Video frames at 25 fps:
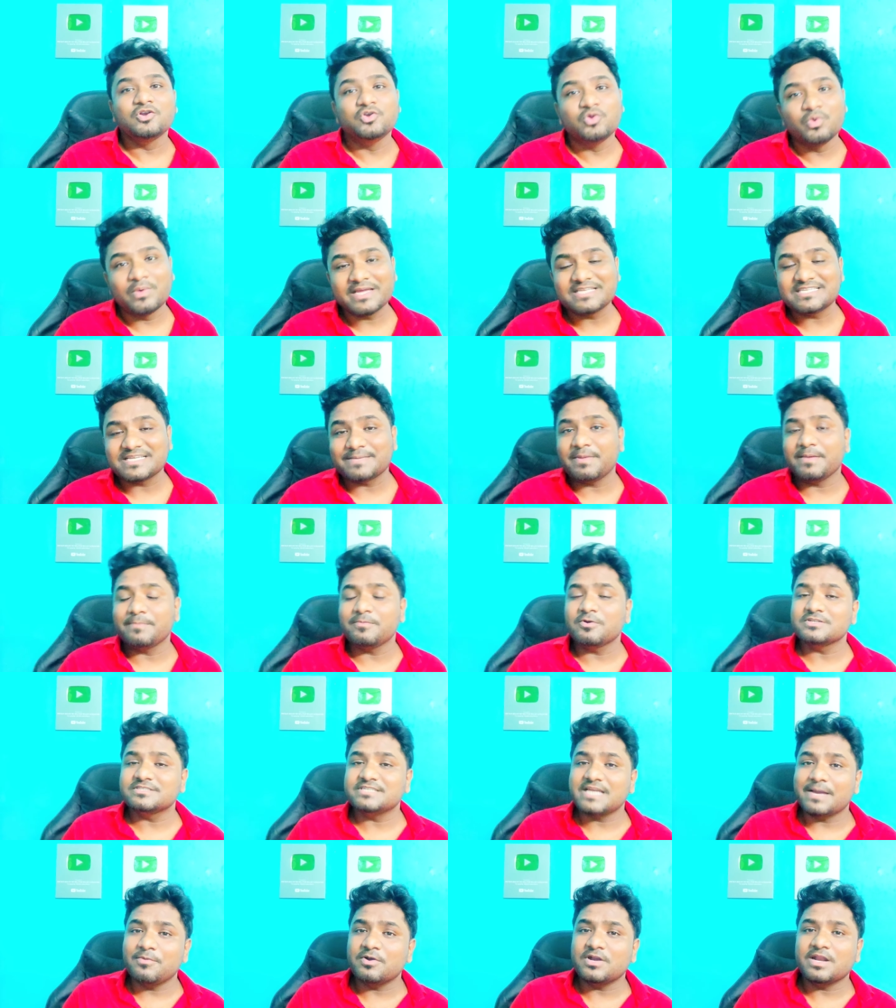ঢুকে যাবে এবং
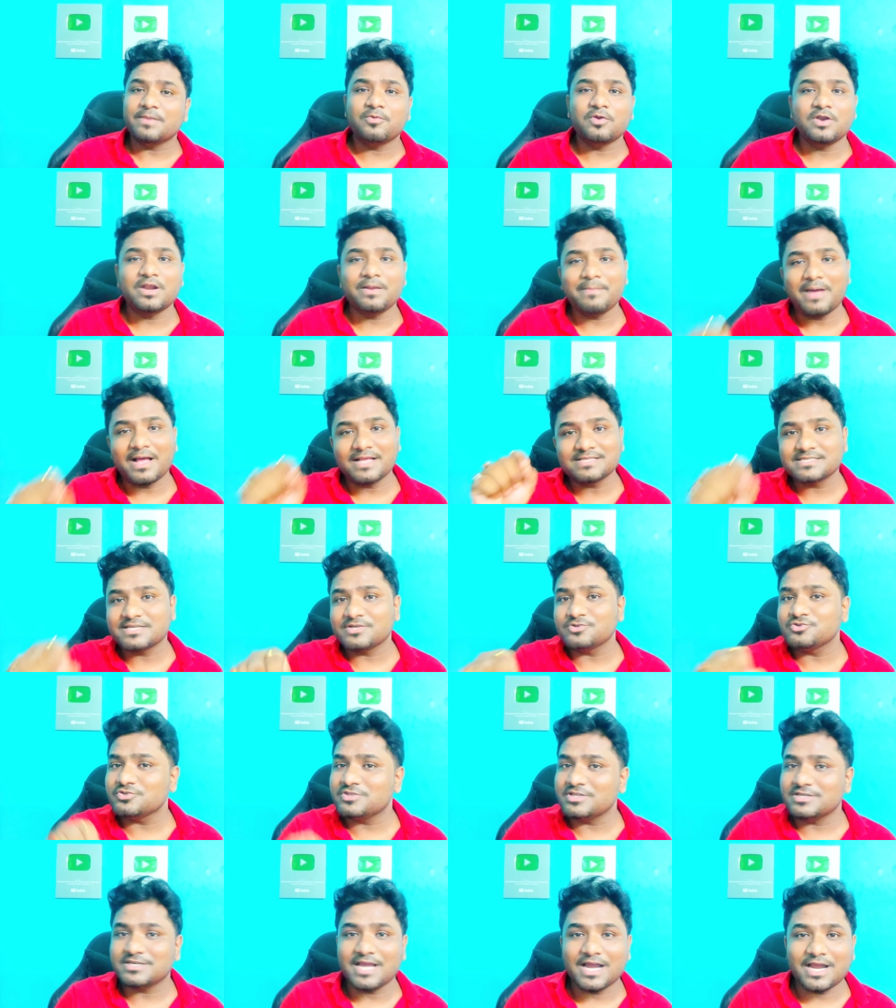যেমনটা বললাম আজকে
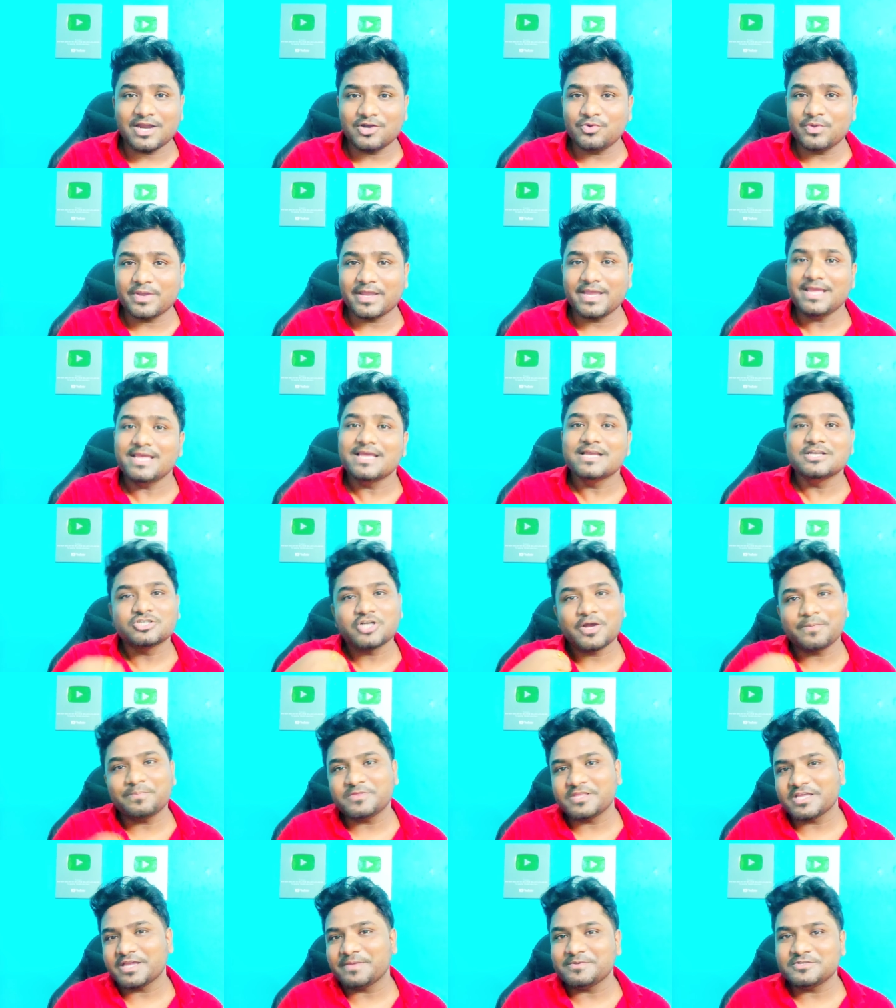যদি টাকা ঢোকে
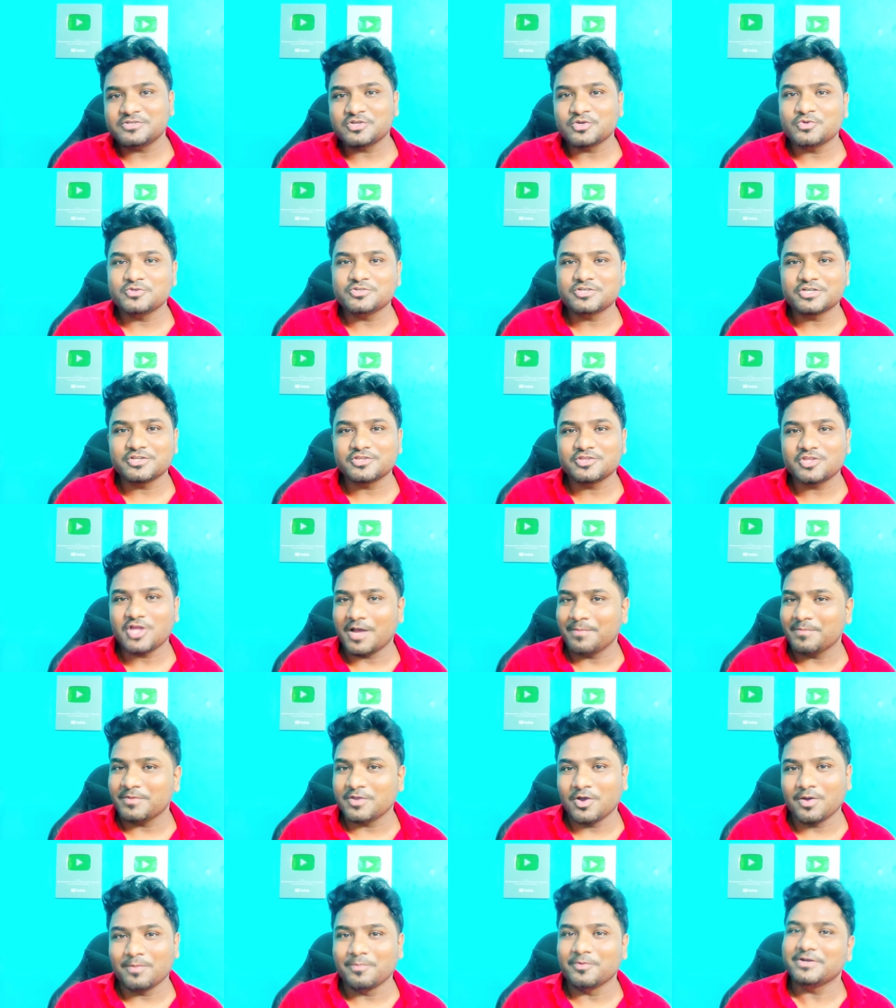সব থেকে বেশি খুশি কিন্তু
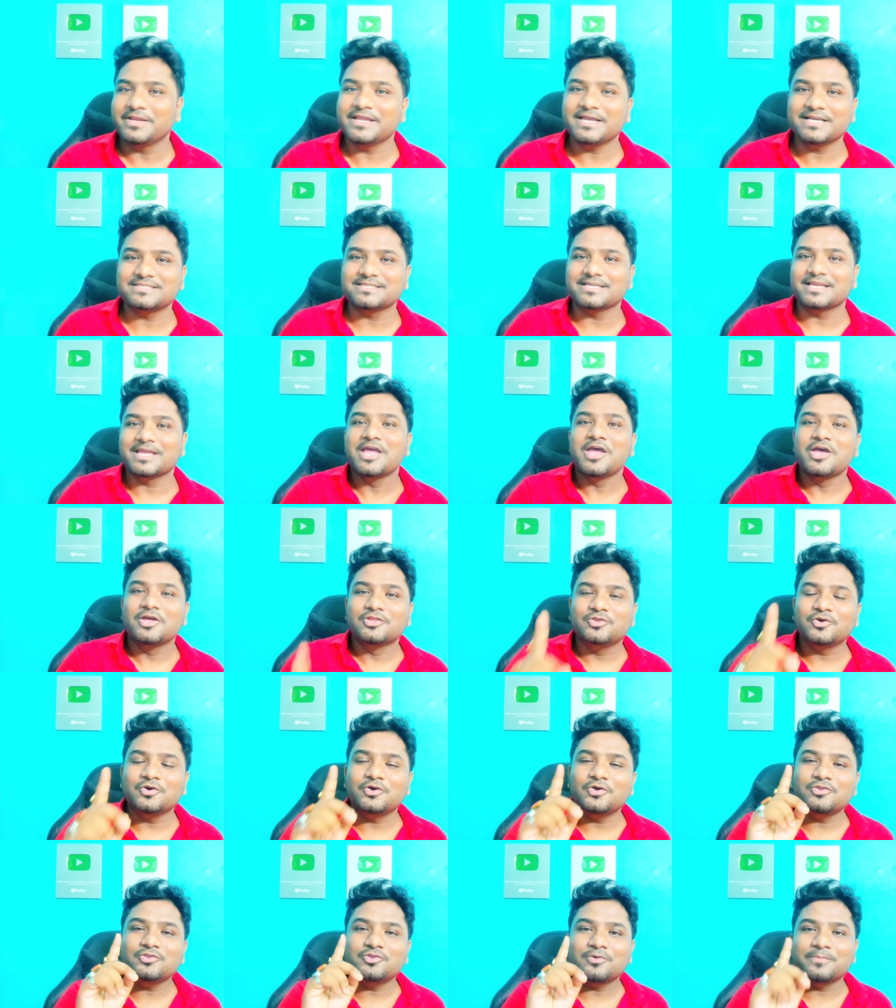আমি হব ঠিক আছে
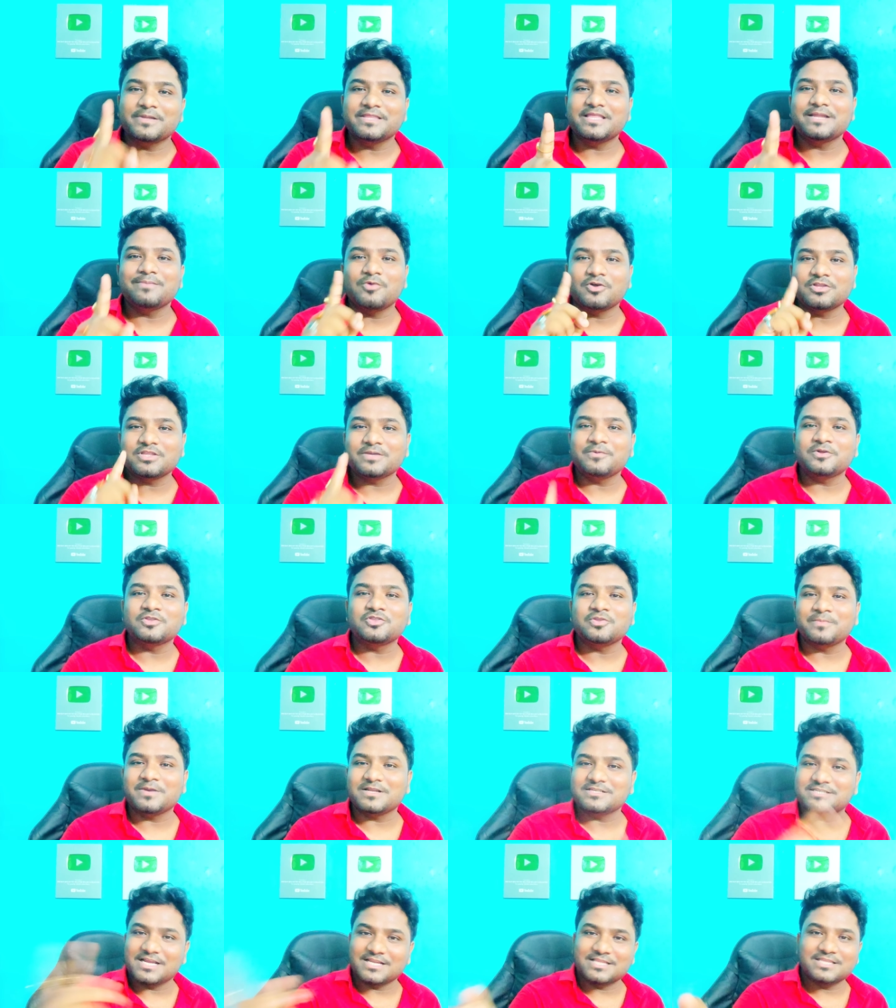তো তোমাদের মতামত
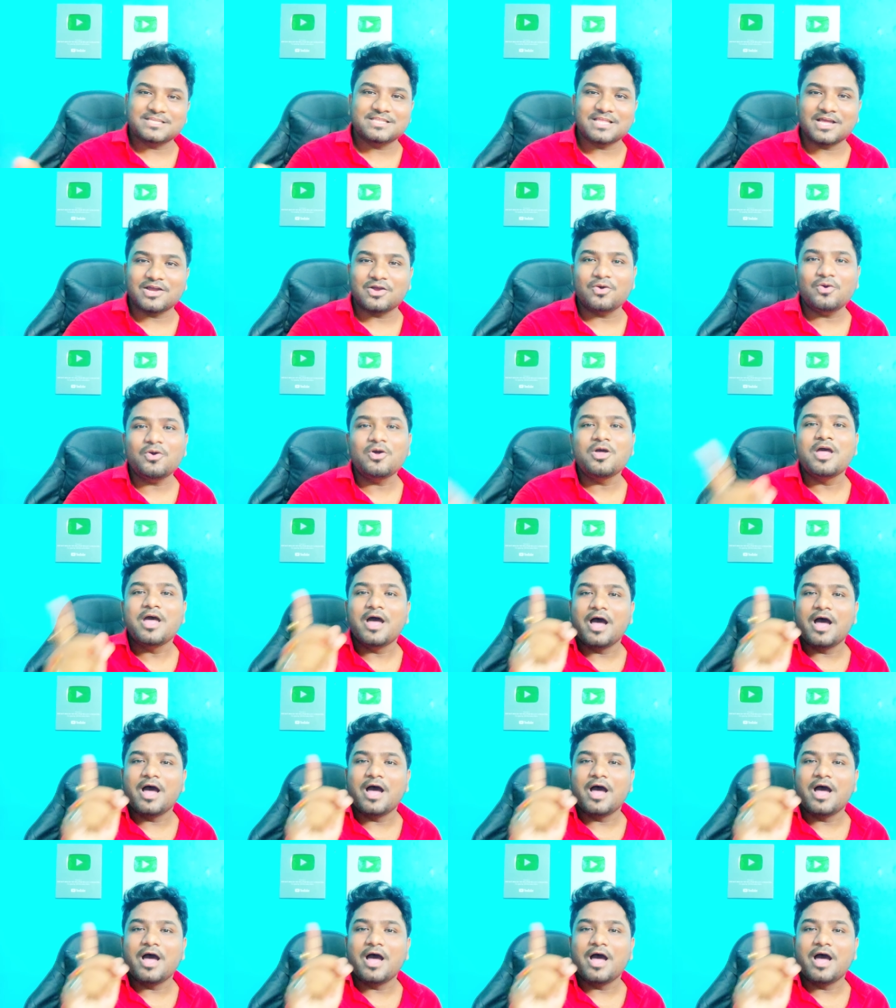তোমরা জানাতে থাকো